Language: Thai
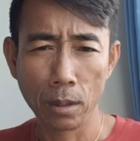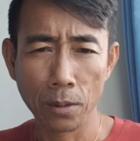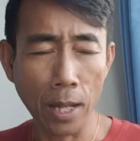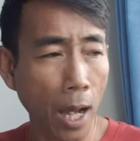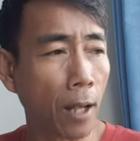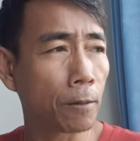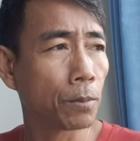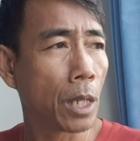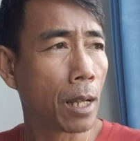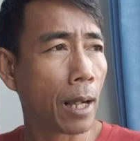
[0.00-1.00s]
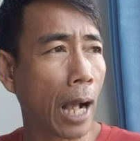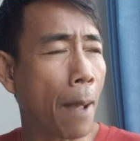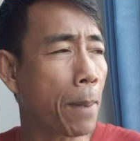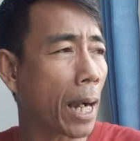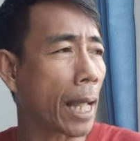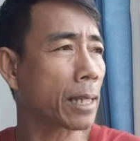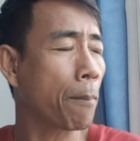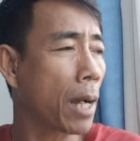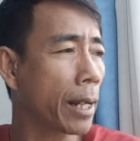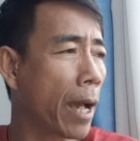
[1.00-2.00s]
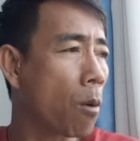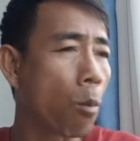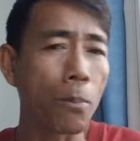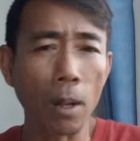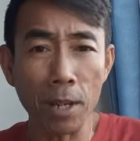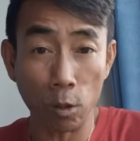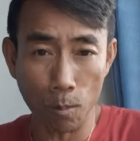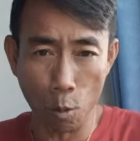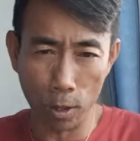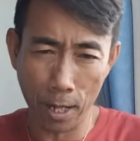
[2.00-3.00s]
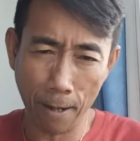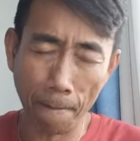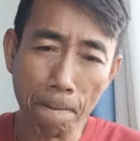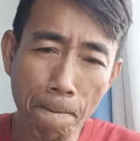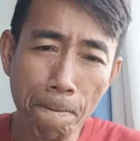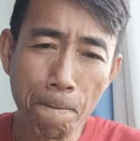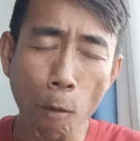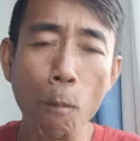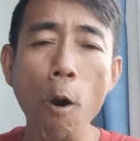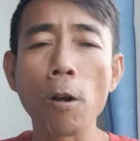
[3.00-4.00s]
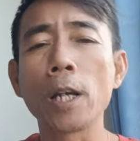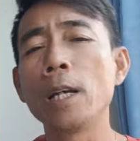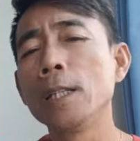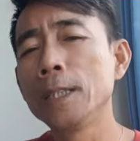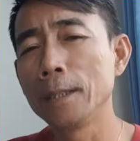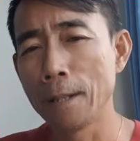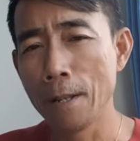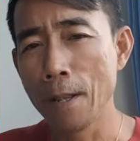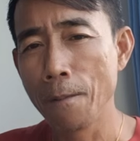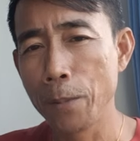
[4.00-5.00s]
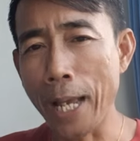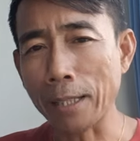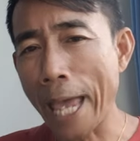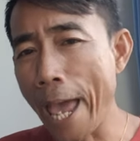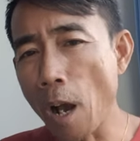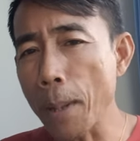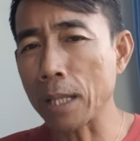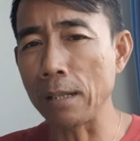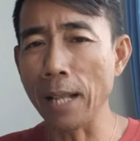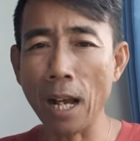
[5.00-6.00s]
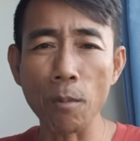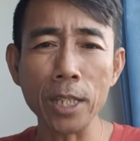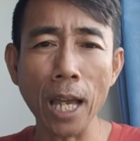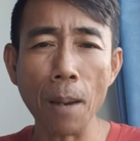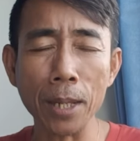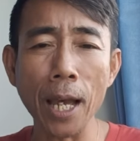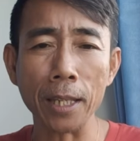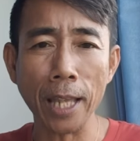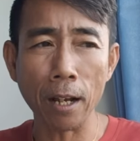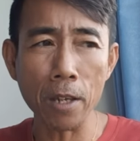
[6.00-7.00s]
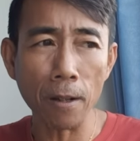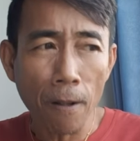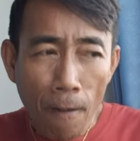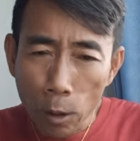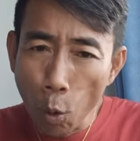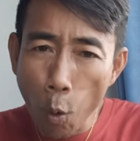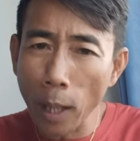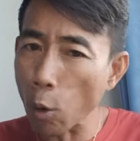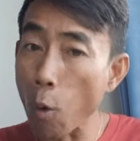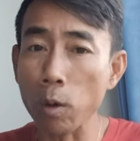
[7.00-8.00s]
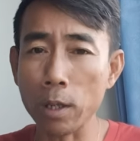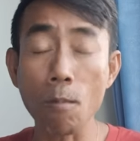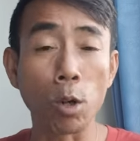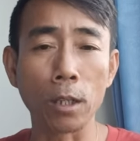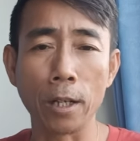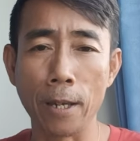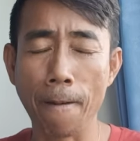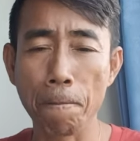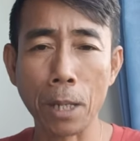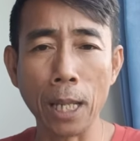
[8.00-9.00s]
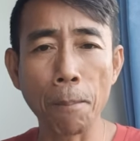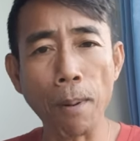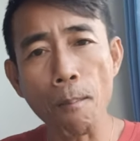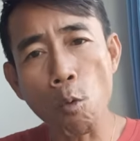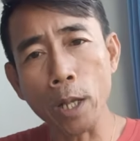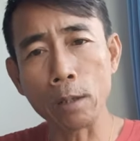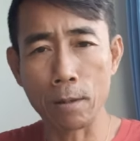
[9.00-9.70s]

นะฮะการประกาศธรรมครั้งแรกของผมยังไม่สมบูรณ์นะฮะผมบอกเลย ยังแทงก็ไปถึงหลังอวิชาไม่ได้ แต่ก็รู้ว่าหลงทั้งหมดเลย กำลังประมวล